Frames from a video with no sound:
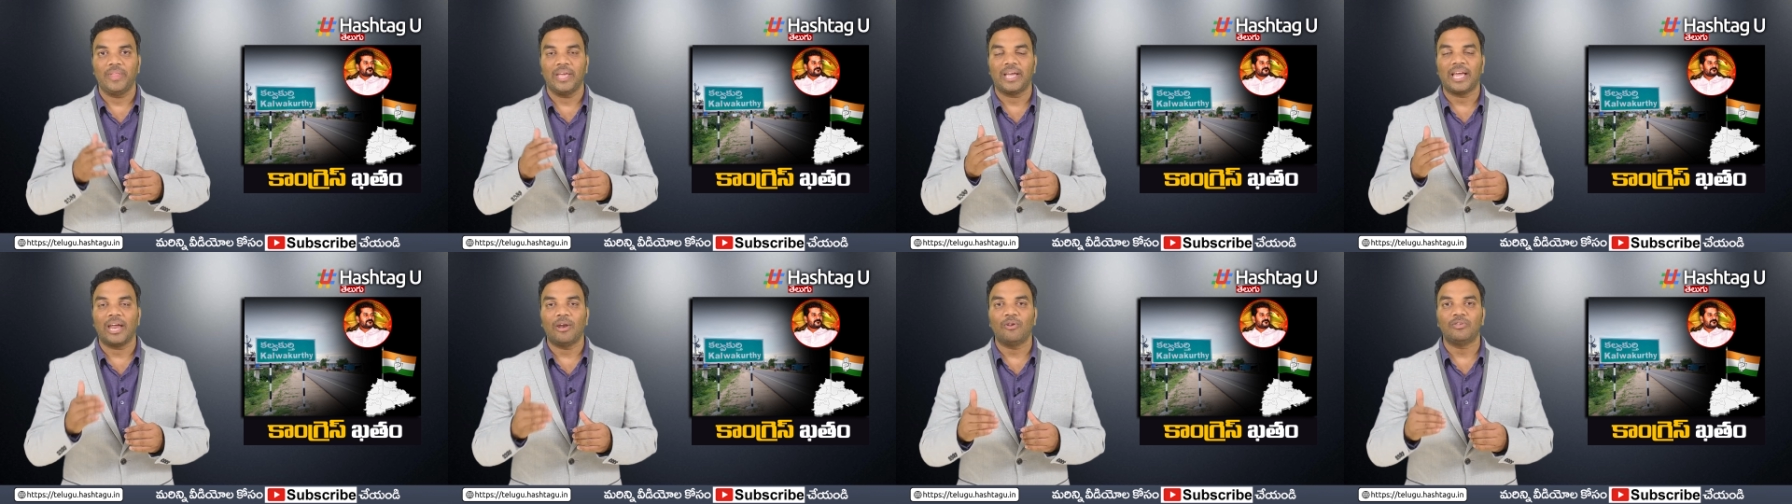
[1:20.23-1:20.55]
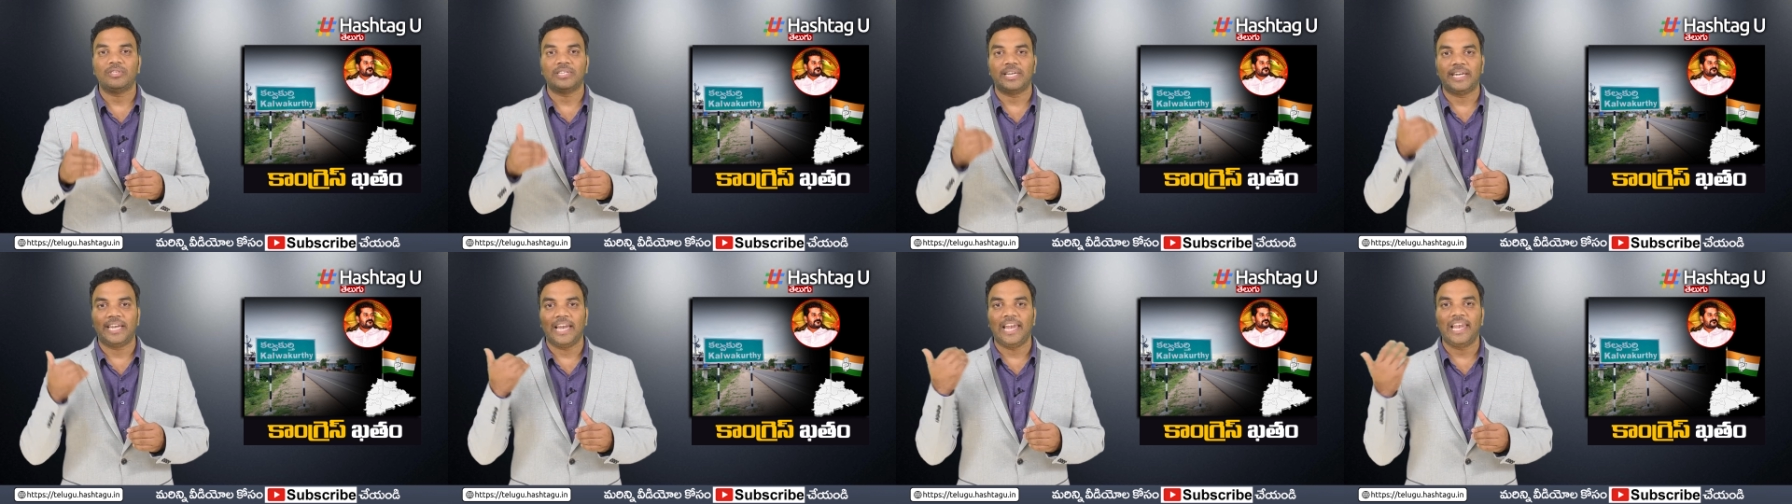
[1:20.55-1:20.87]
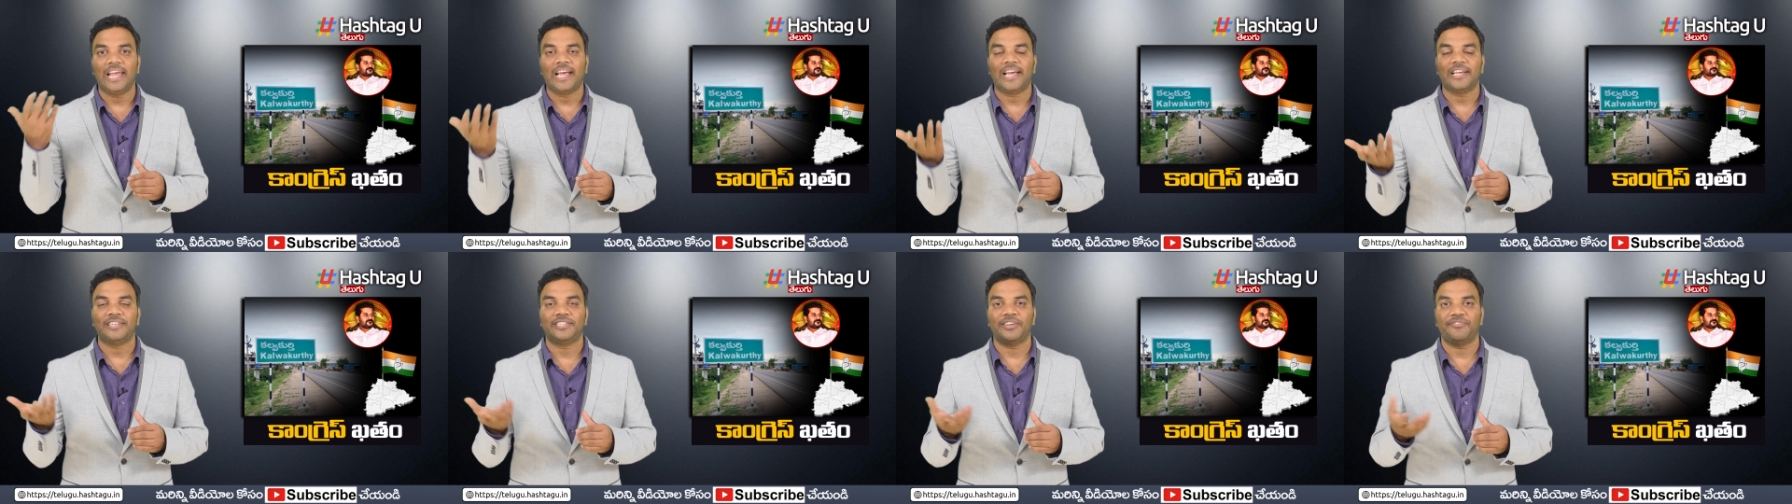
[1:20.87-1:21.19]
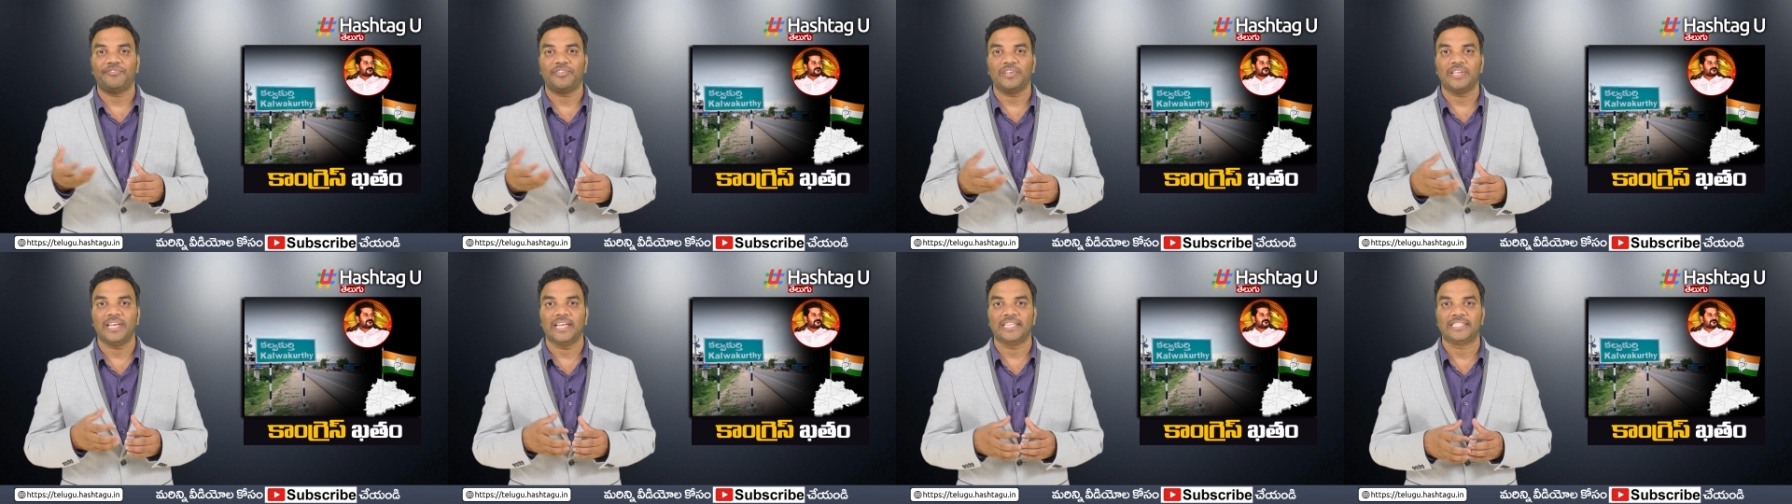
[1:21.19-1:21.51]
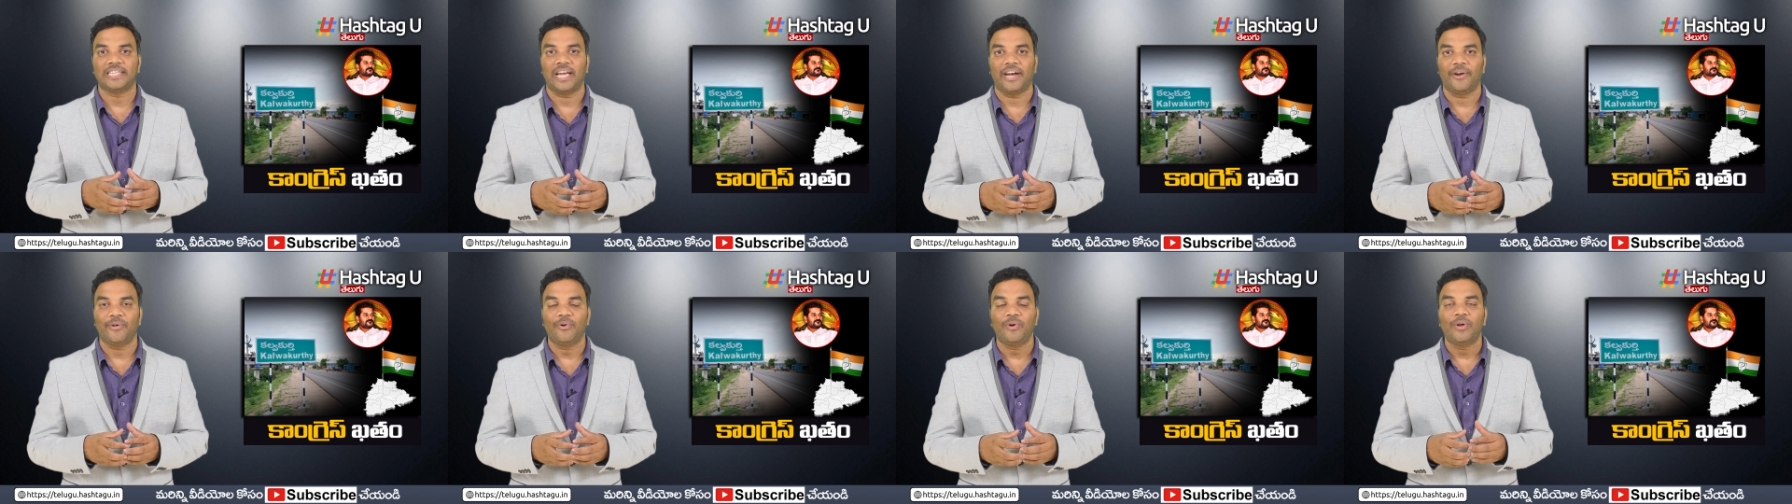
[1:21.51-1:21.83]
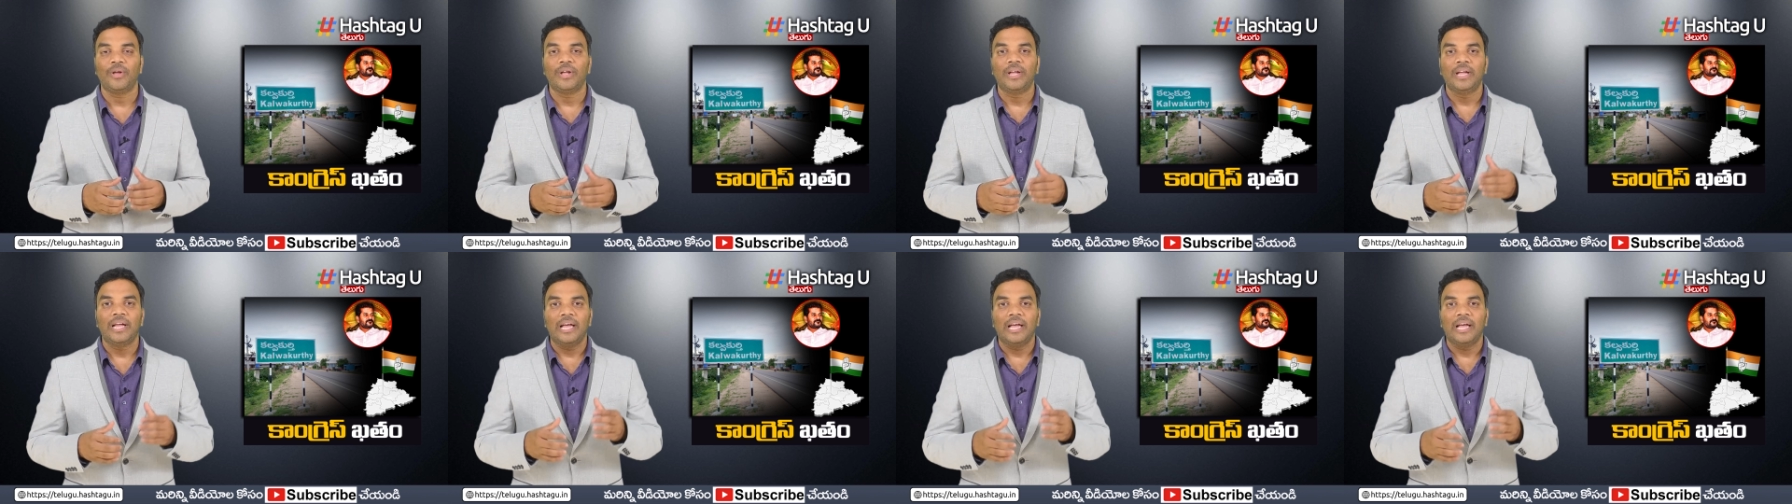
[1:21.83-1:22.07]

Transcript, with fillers: ఇక్కడ నుంచి ఢిల్లీకి షిఫ్ట్ చేశాడు